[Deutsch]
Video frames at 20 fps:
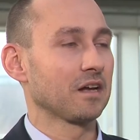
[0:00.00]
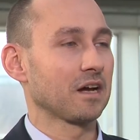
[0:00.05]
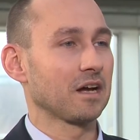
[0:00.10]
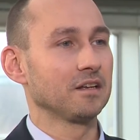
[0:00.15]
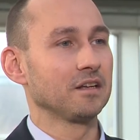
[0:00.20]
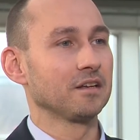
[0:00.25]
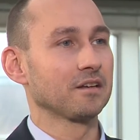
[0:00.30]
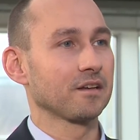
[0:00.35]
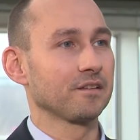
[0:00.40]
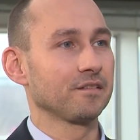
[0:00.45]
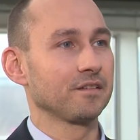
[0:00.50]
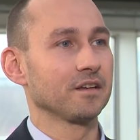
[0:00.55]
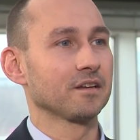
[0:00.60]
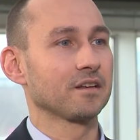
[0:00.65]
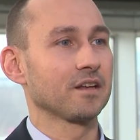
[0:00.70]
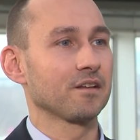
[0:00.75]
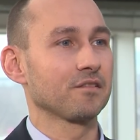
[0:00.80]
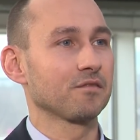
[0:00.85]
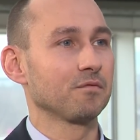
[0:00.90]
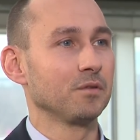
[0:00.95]
daran
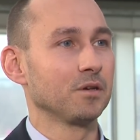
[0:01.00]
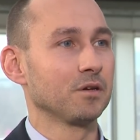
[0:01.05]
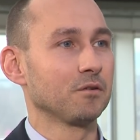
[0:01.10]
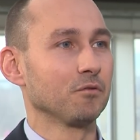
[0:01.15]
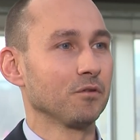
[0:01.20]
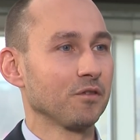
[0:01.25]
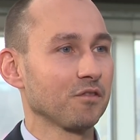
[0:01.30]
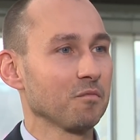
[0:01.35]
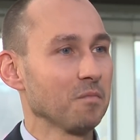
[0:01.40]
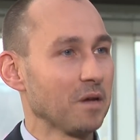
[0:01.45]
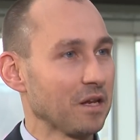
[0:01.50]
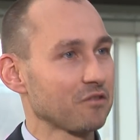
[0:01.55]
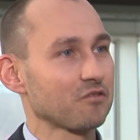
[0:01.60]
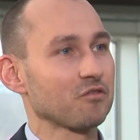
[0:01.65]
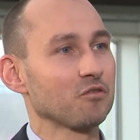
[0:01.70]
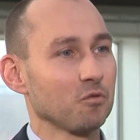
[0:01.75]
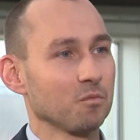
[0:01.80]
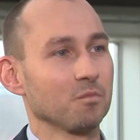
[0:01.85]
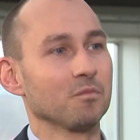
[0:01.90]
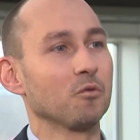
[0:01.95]
interessiert, dass wir uns
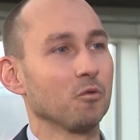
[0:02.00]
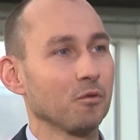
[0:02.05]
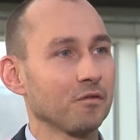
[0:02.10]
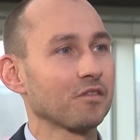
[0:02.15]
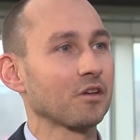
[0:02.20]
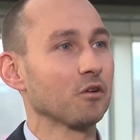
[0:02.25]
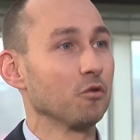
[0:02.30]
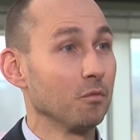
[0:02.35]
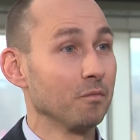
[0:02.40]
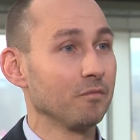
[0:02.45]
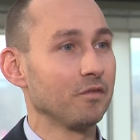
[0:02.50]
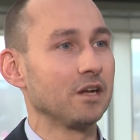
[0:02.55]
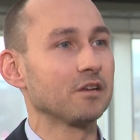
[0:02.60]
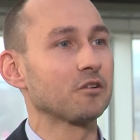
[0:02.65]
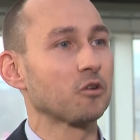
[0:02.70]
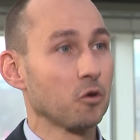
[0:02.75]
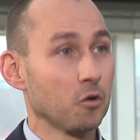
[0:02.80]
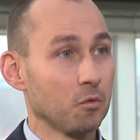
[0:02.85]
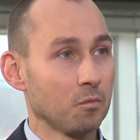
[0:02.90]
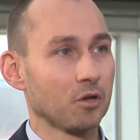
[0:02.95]
Menschen um unsere
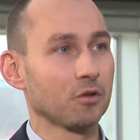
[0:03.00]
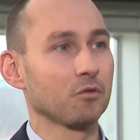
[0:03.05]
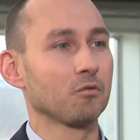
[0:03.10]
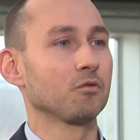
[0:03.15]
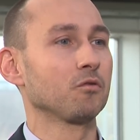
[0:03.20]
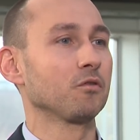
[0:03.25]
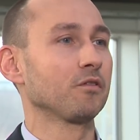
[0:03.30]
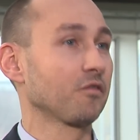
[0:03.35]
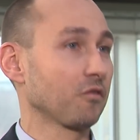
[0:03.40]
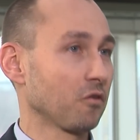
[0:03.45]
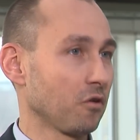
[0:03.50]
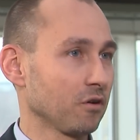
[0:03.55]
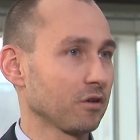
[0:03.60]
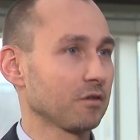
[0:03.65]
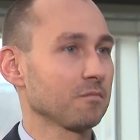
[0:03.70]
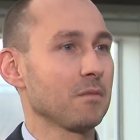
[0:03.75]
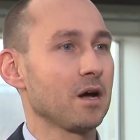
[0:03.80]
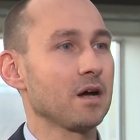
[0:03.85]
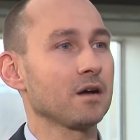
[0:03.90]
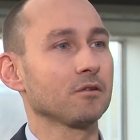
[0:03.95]
Umwelt kümmern und uns
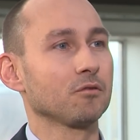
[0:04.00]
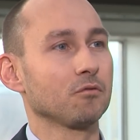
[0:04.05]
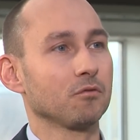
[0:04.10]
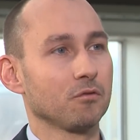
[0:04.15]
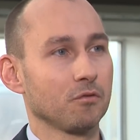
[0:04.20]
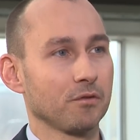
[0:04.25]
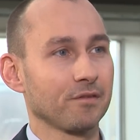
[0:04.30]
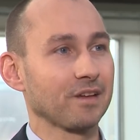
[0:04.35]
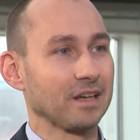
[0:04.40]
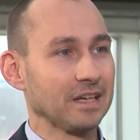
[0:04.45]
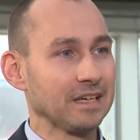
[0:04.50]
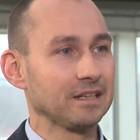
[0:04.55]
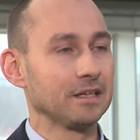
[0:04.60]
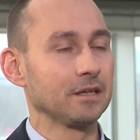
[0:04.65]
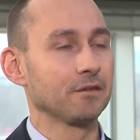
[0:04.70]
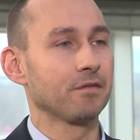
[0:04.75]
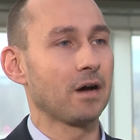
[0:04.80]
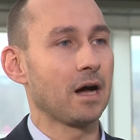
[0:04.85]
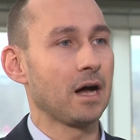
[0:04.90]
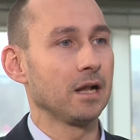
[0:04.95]
Sorgen machen und uns
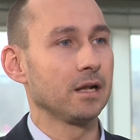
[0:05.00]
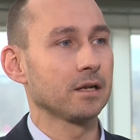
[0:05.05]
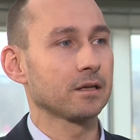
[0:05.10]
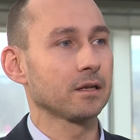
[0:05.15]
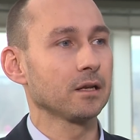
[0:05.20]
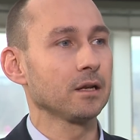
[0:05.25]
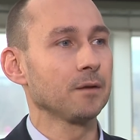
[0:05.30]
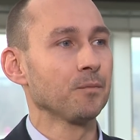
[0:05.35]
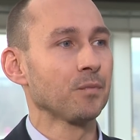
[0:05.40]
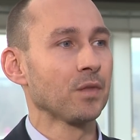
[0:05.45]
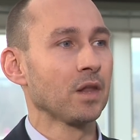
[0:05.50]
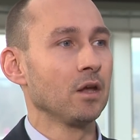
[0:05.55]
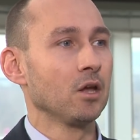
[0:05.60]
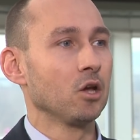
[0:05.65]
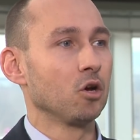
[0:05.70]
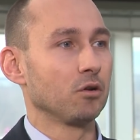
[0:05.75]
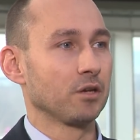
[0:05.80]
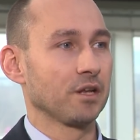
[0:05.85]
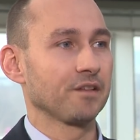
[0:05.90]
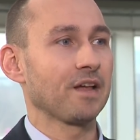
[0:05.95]
richtig verhalten.
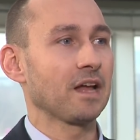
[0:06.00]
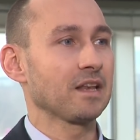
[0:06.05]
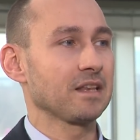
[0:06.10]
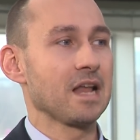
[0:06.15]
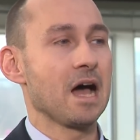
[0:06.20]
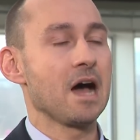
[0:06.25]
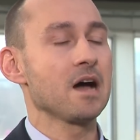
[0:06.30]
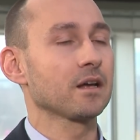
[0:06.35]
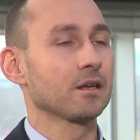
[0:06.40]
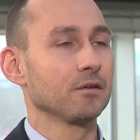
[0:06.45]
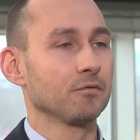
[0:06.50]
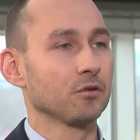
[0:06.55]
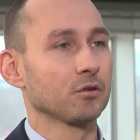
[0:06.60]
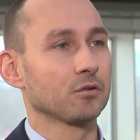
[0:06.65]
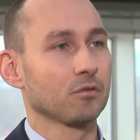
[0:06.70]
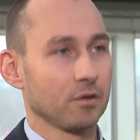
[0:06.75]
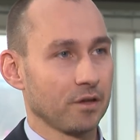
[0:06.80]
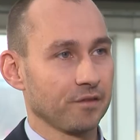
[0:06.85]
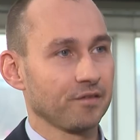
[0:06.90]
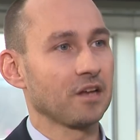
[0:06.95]
Und das hat
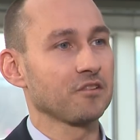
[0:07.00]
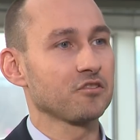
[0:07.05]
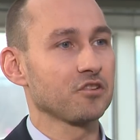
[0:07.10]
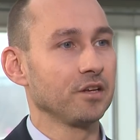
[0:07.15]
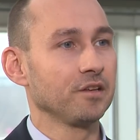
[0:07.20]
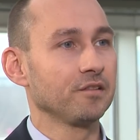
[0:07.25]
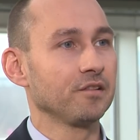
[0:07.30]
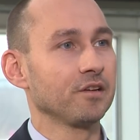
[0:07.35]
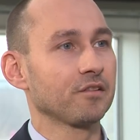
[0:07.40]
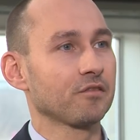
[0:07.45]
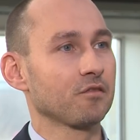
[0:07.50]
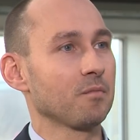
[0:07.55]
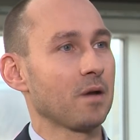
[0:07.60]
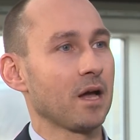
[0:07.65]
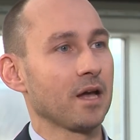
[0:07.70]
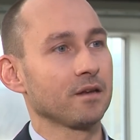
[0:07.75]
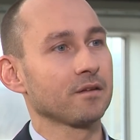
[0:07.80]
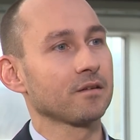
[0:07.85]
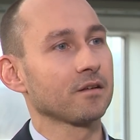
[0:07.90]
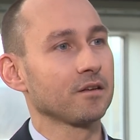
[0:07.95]
nachgewirkt und das hat schließlich zum
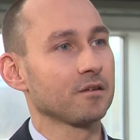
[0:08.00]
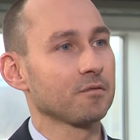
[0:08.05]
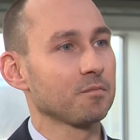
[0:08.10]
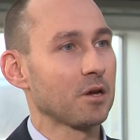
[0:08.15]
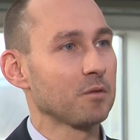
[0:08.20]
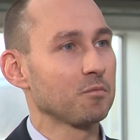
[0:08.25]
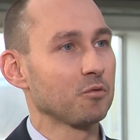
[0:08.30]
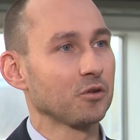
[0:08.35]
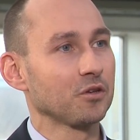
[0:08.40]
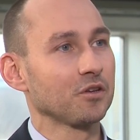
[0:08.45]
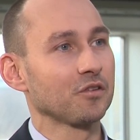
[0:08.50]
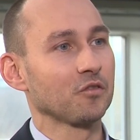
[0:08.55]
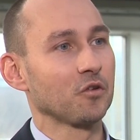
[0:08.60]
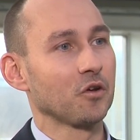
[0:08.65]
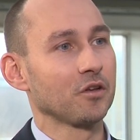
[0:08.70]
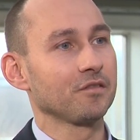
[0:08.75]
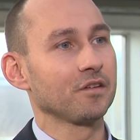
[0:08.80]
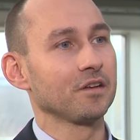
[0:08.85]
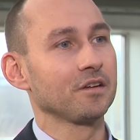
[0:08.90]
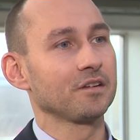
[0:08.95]
Eintritt bei Bündnis
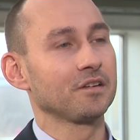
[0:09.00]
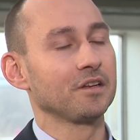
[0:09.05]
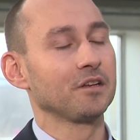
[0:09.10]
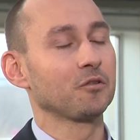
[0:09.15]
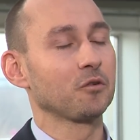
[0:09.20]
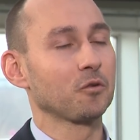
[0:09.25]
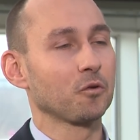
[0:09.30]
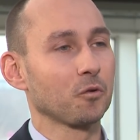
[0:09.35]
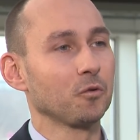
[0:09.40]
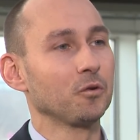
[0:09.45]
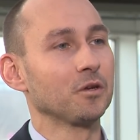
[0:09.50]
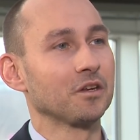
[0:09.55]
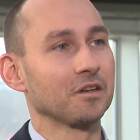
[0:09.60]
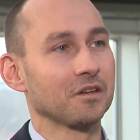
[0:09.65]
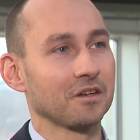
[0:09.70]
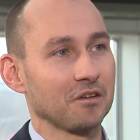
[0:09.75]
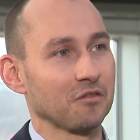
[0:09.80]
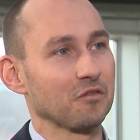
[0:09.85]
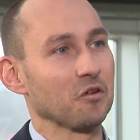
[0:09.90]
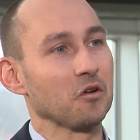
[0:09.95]
19 die
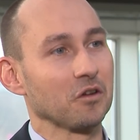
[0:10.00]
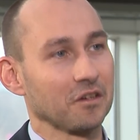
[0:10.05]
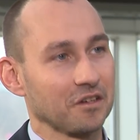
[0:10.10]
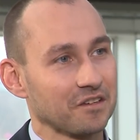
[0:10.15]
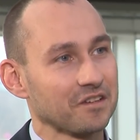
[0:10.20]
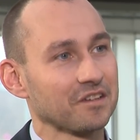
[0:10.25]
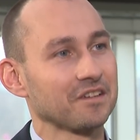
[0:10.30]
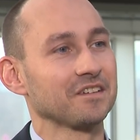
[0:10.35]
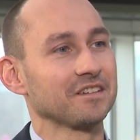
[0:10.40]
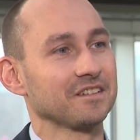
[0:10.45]
Grünen gesorgt.